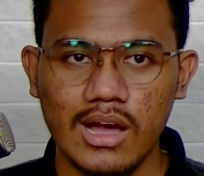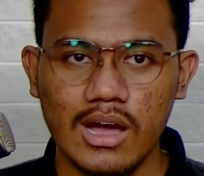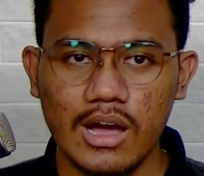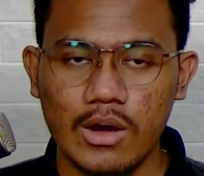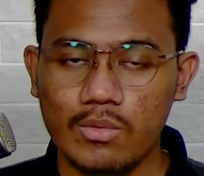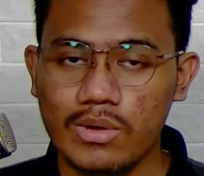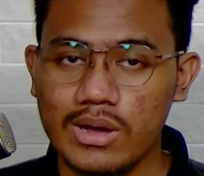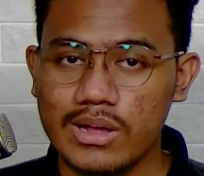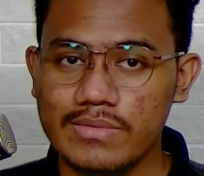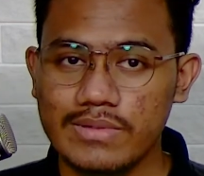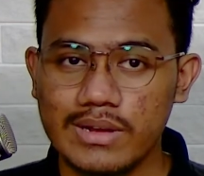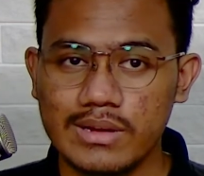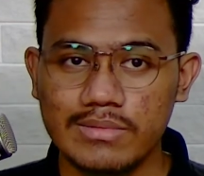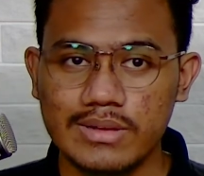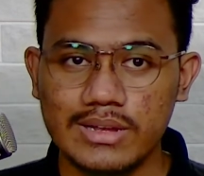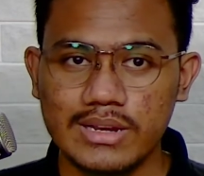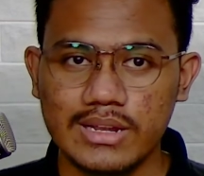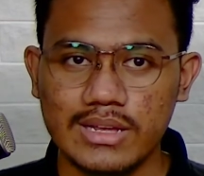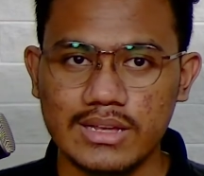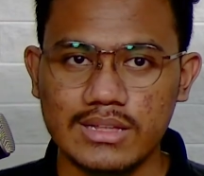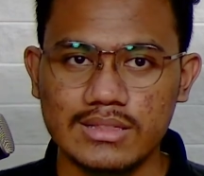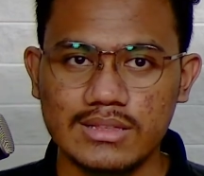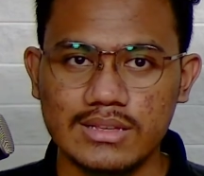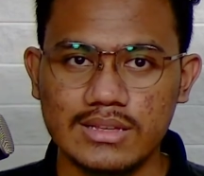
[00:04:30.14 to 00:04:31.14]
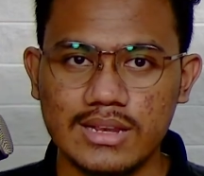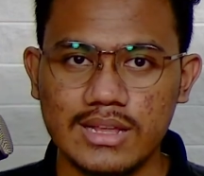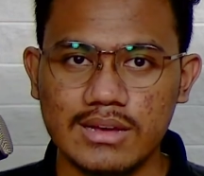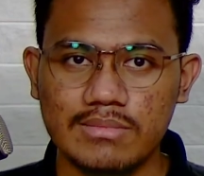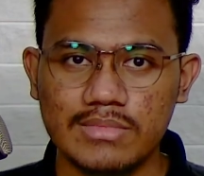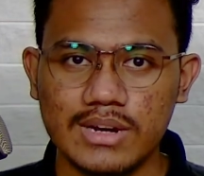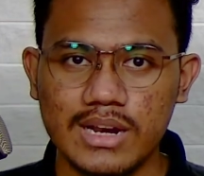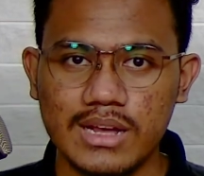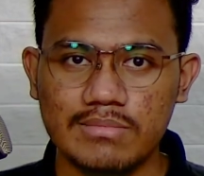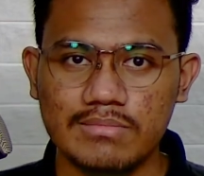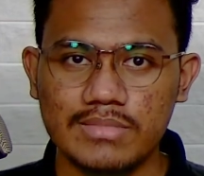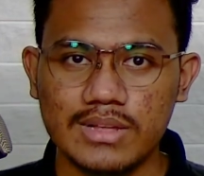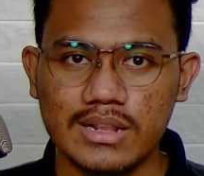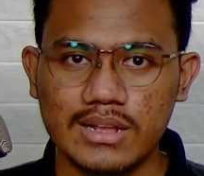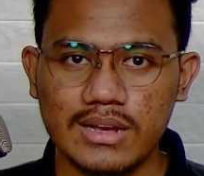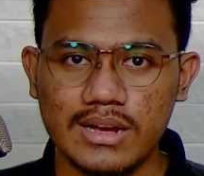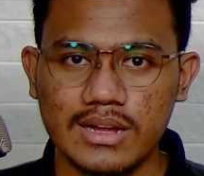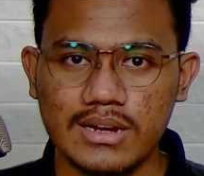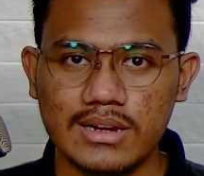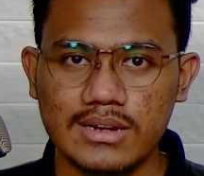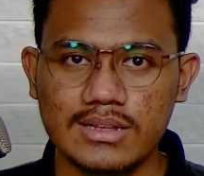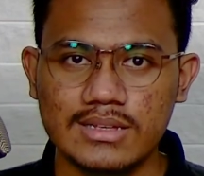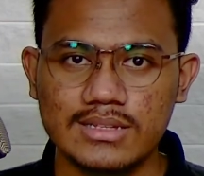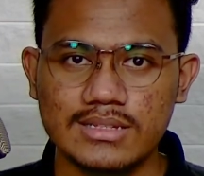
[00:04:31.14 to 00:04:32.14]
Wireframe ini tidak
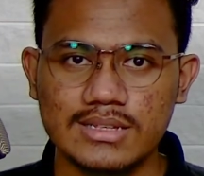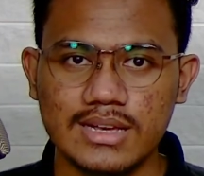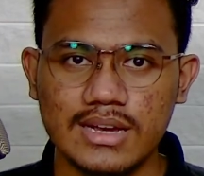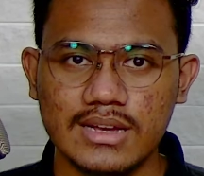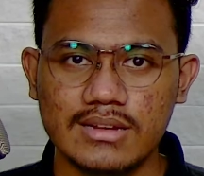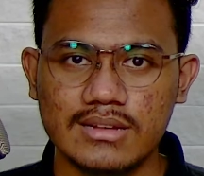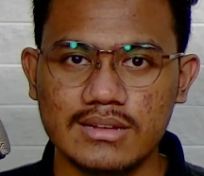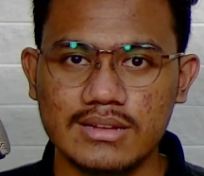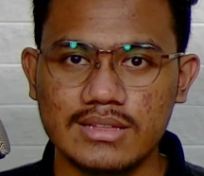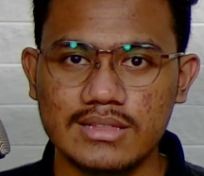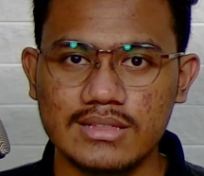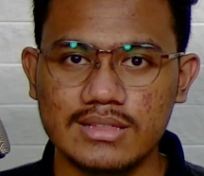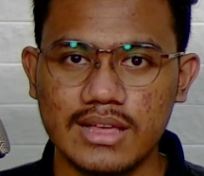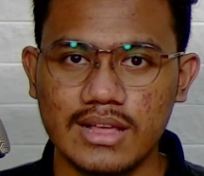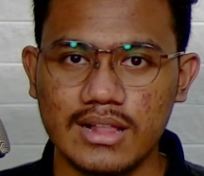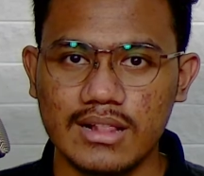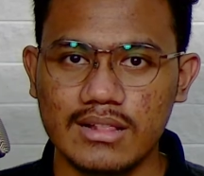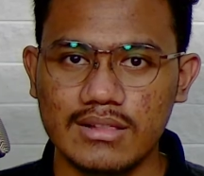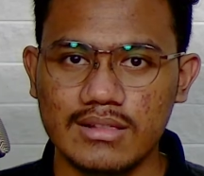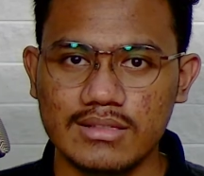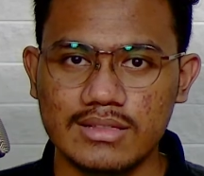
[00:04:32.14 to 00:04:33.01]
menampilkan desain detail,